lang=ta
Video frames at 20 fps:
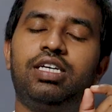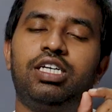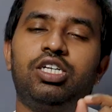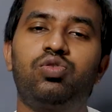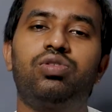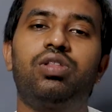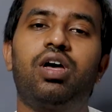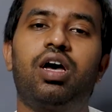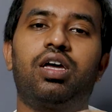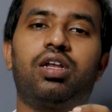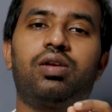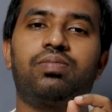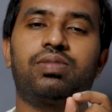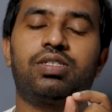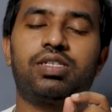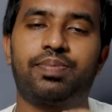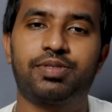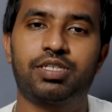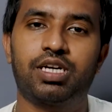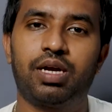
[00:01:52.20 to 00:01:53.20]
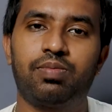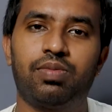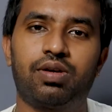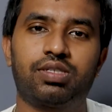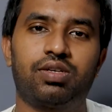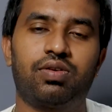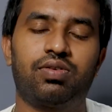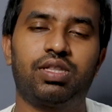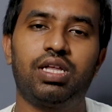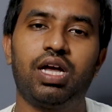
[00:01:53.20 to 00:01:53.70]
இருபதாயிரம்
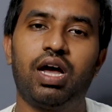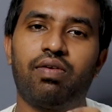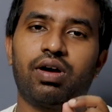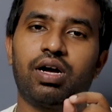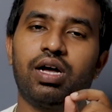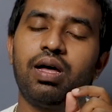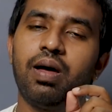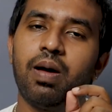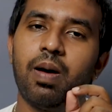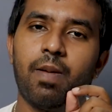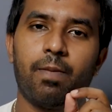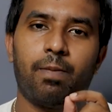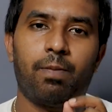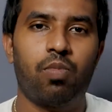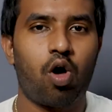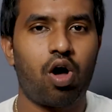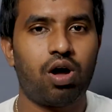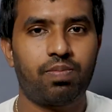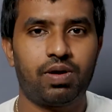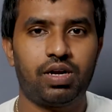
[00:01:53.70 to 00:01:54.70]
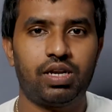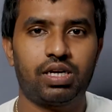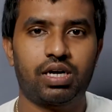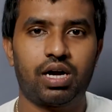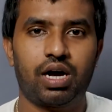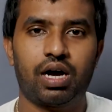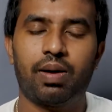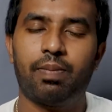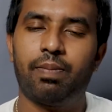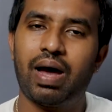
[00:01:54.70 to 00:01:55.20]
சப்ஸ்கிரைபர்ஸை வந்து அவங்க பிளாக்
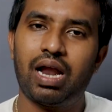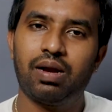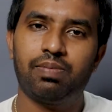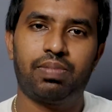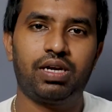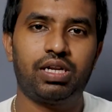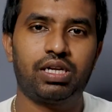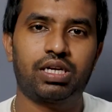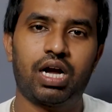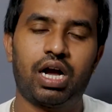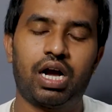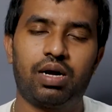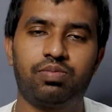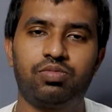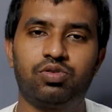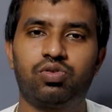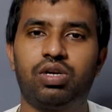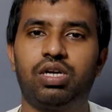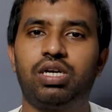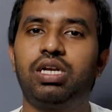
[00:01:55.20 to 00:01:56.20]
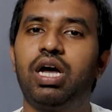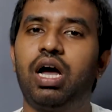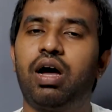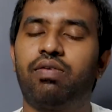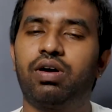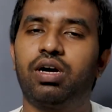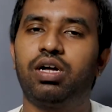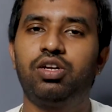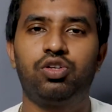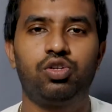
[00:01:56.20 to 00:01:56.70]
பண்ணியிருக்காங்க பேன் பண்ணியிருக்காங்க அப்படின்னு சொல்லிட்டு
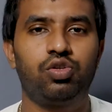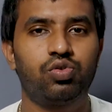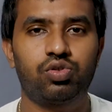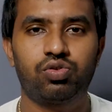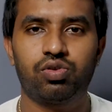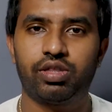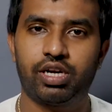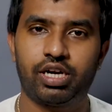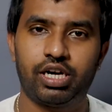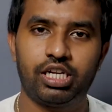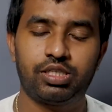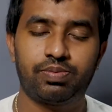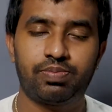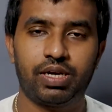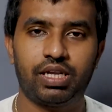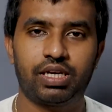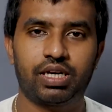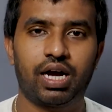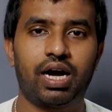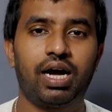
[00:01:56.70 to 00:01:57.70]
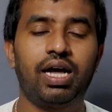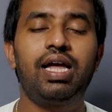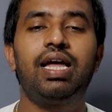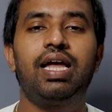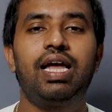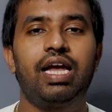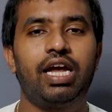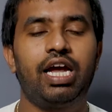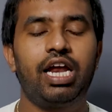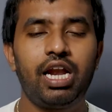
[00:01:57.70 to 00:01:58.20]
அவங்க நியூஸ் வந்து ரிலீஸ் பண்ணியிருக்காங்க
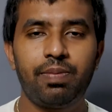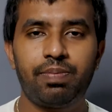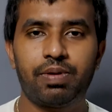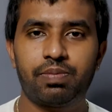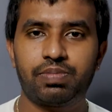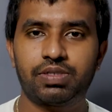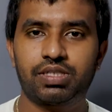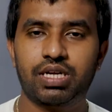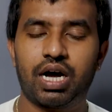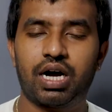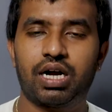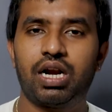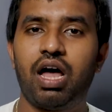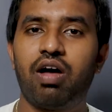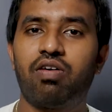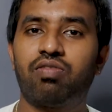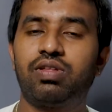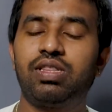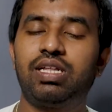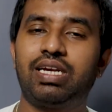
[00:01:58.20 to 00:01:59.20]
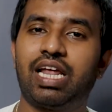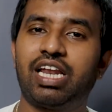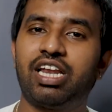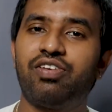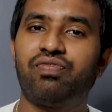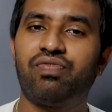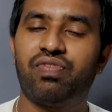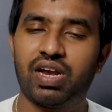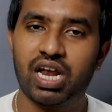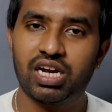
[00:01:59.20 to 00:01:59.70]
என்ன பர்பஸ்க்காகனா அவங்க வந்து நிறைய
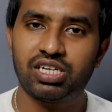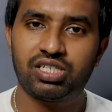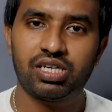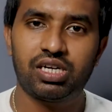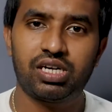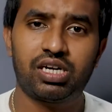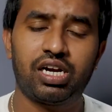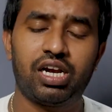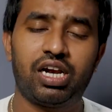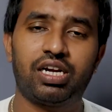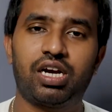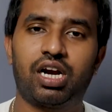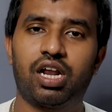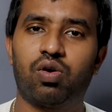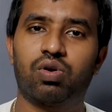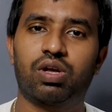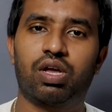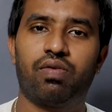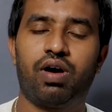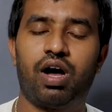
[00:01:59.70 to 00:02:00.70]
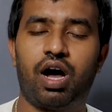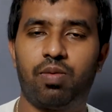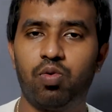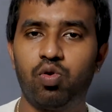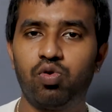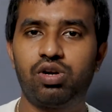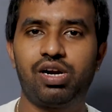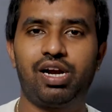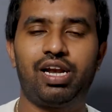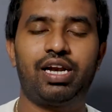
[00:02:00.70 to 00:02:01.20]
ஃபினான்ஷியல் ரிலேட்டடா ஓகேவா
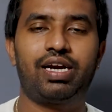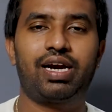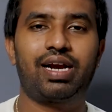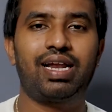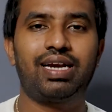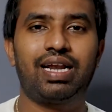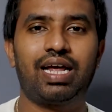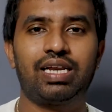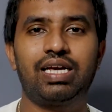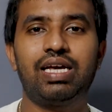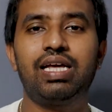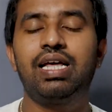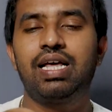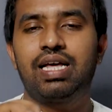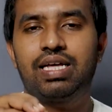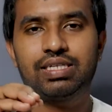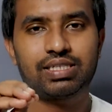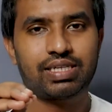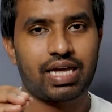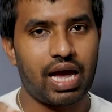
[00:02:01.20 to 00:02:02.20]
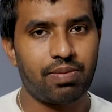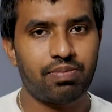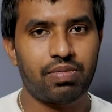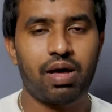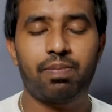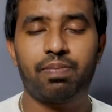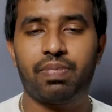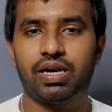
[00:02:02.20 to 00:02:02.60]
அமௌண்ட் ரிலேட்டடா நிறைய ஸ்கேம்லாம்